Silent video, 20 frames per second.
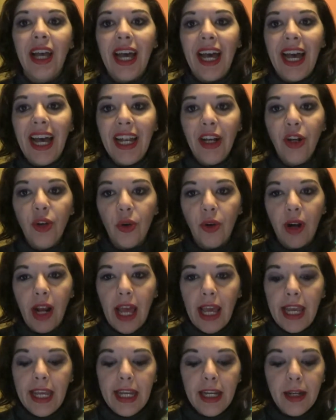
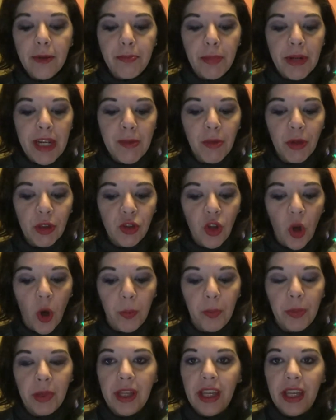Allora, il primo top